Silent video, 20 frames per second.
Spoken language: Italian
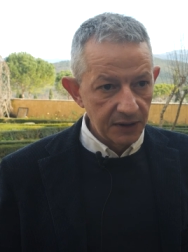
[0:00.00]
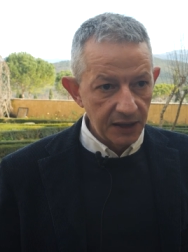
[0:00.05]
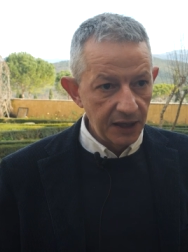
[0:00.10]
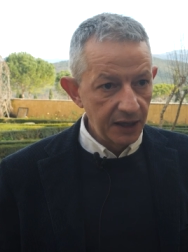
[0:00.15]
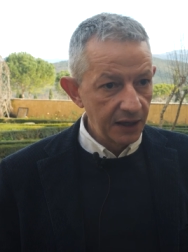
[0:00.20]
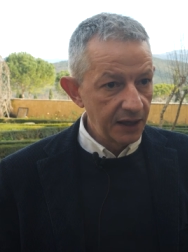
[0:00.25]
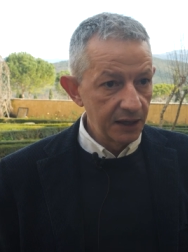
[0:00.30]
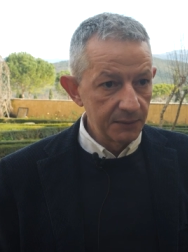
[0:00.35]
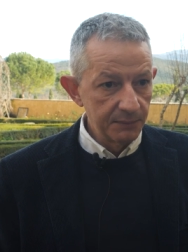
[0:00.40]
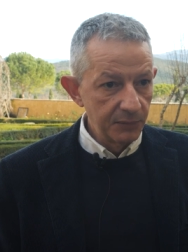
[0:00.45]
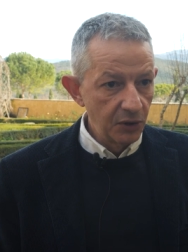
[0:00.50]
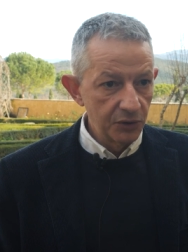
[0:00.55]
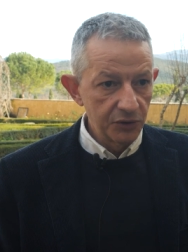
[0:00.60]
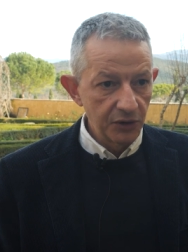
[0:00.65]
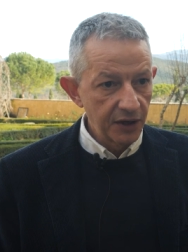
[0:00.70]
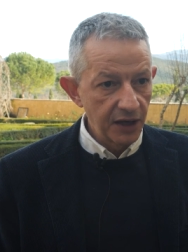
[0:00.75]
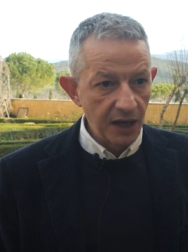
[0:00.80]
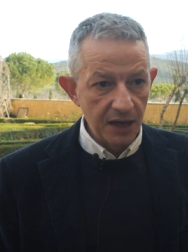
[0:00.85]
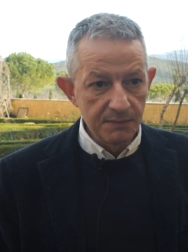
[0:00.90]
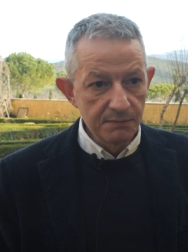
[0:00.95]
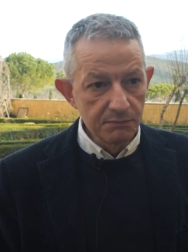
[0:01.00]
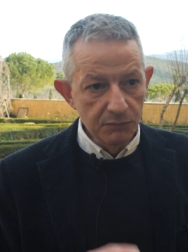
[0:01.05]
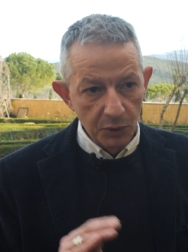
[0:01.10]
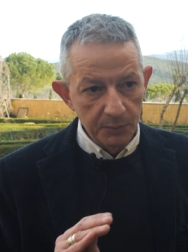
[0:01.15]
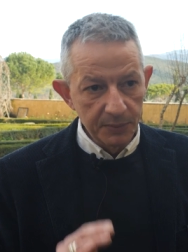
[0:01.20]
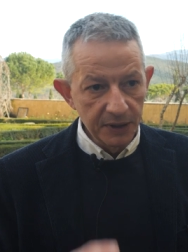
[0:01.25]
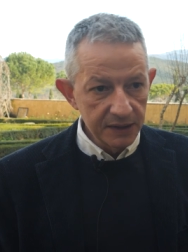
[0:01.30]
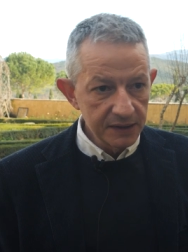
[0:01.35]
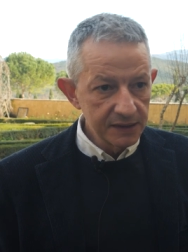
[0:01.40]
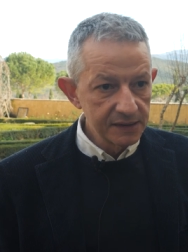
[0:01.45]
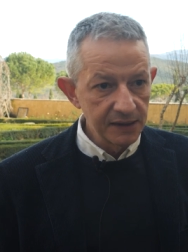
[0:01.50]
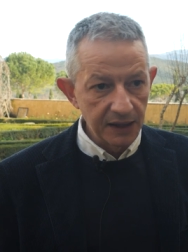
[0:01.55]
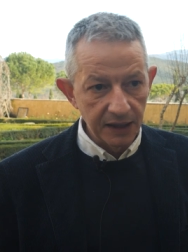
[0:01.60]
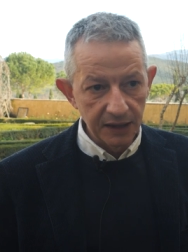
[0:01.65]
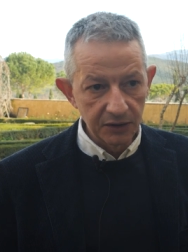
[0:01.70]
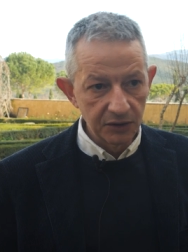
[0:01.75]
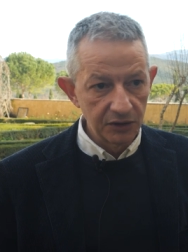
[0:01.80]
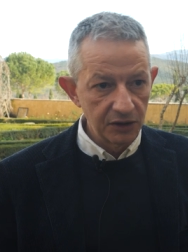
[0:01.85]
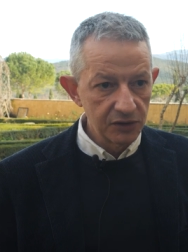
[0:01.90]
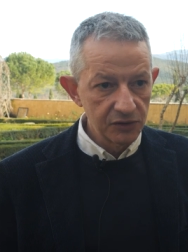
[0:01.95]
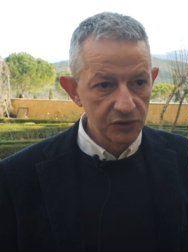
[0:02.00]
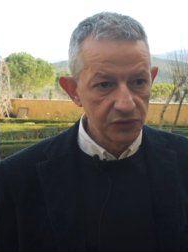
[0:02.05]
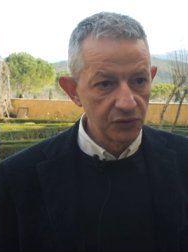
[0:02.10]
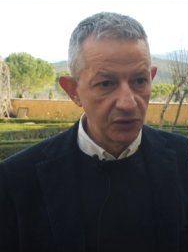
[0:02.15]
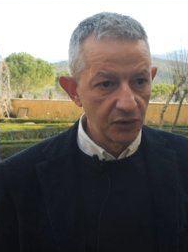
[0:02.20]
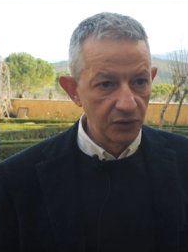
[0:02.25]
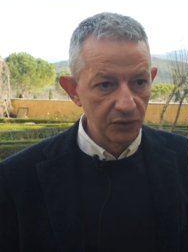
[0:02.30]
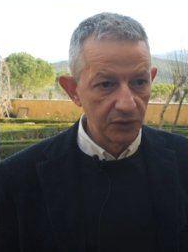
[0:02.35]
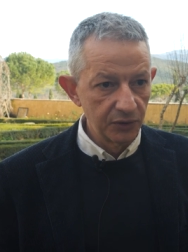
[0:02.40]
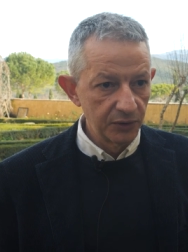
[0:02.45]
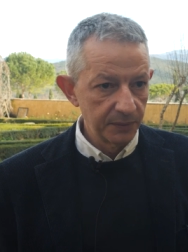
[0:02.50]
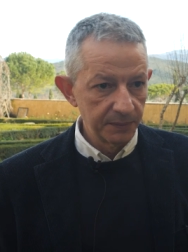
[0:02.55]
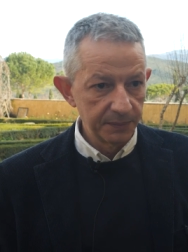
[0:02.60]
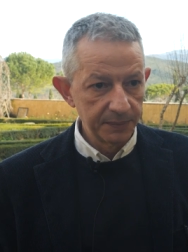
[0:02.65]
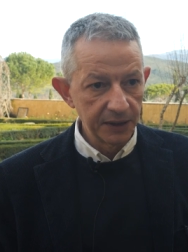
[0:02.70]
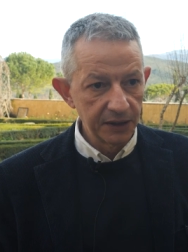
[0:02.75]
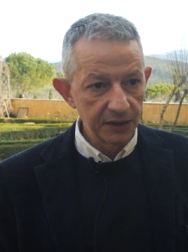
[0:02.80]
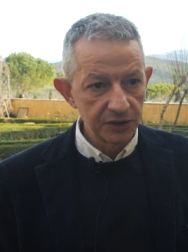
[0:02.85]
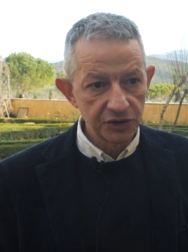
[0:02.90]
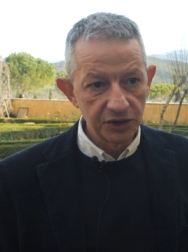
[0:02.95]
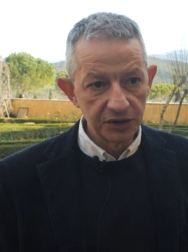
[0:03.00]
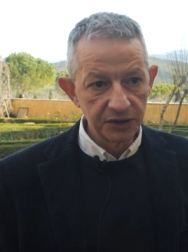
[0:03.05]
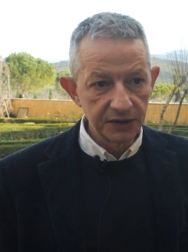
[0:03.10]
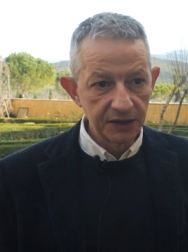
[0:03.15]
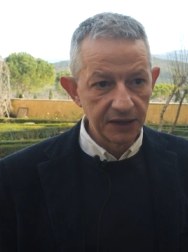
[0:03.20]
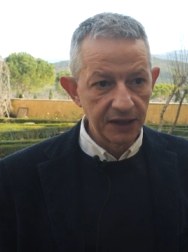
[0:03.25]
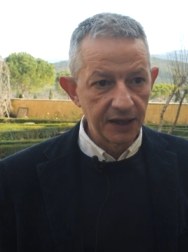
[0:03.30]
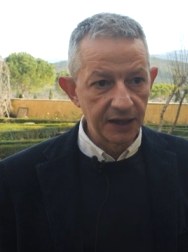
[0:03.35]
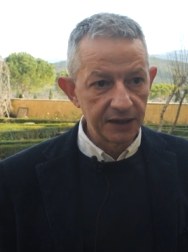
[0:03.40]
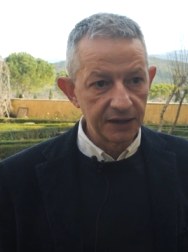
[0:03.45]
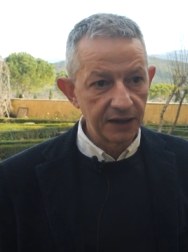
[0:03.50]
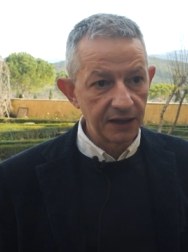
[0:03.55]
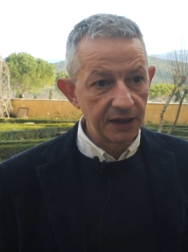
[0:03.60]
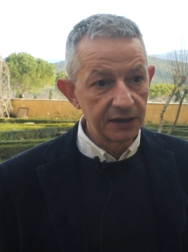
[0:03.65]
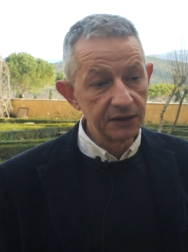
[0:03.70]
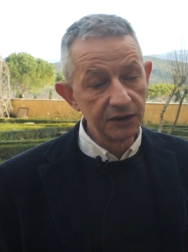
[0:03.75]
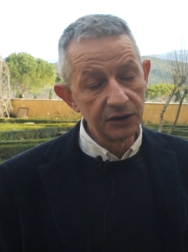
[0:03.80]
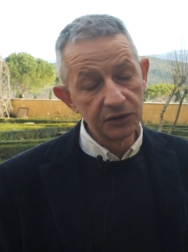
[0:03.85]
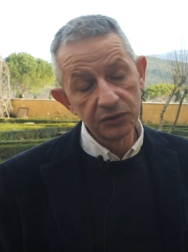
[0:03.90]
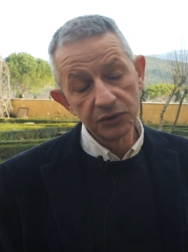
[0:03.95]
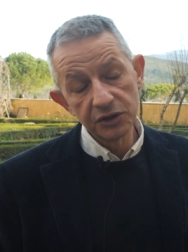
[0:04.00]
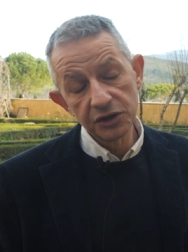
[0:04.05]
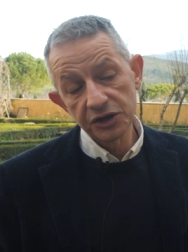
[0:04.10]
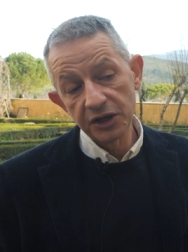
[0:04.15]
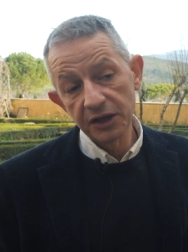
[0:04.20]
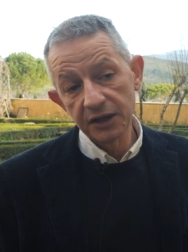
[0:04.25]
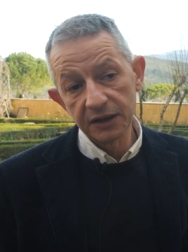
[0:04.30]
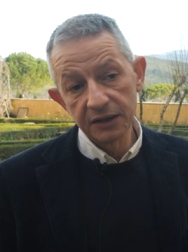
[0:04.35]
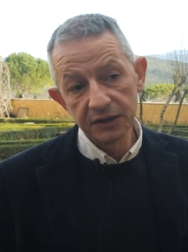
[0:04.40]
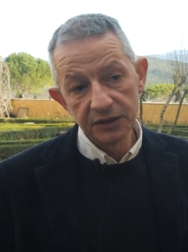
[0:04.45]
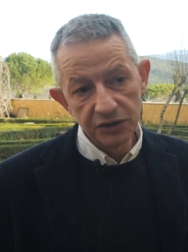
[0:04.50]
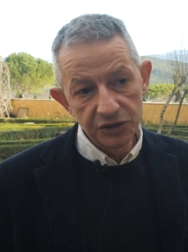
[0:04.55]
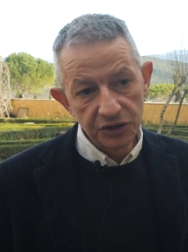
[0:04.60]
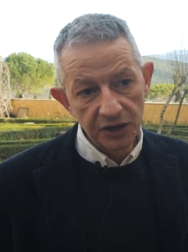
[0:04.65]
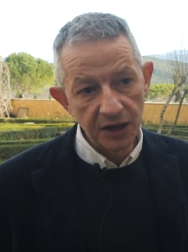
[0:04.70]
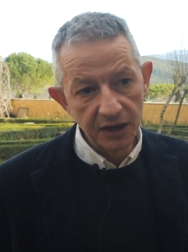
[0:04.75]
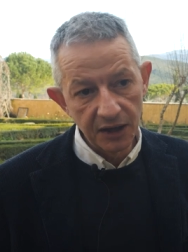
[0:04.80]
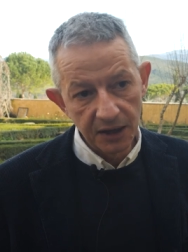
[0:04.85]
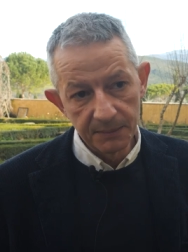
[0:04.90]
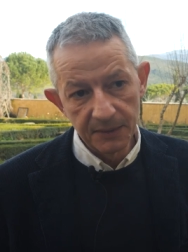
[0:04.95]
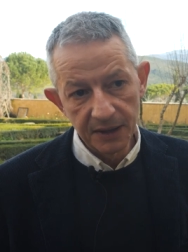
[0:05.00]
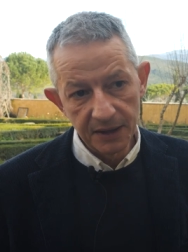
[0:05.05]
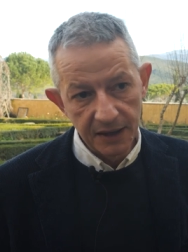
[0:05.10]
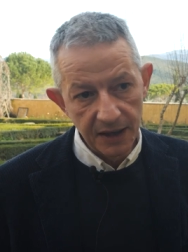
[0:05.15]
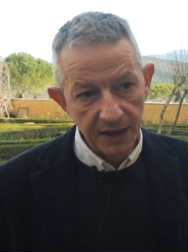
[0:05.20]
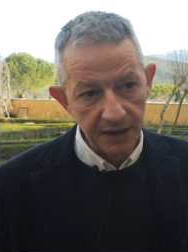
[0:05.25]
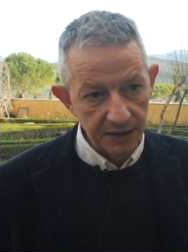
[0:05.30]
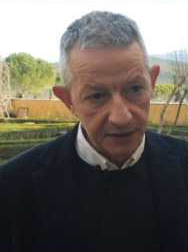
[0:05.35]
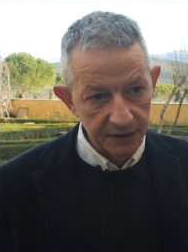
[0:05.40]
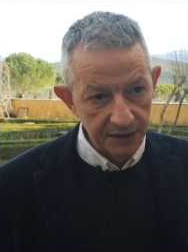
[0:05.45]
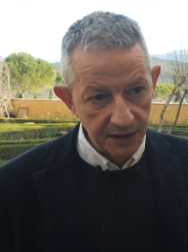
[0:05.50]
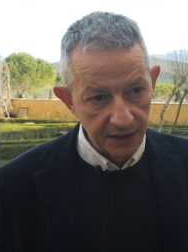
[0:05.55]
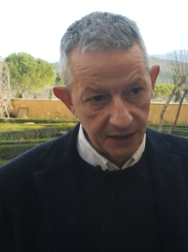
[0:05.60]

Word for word: è carbonio che è immobilizzato nel suolo per centinaia, addirittura c'è chi dice anche migliaia di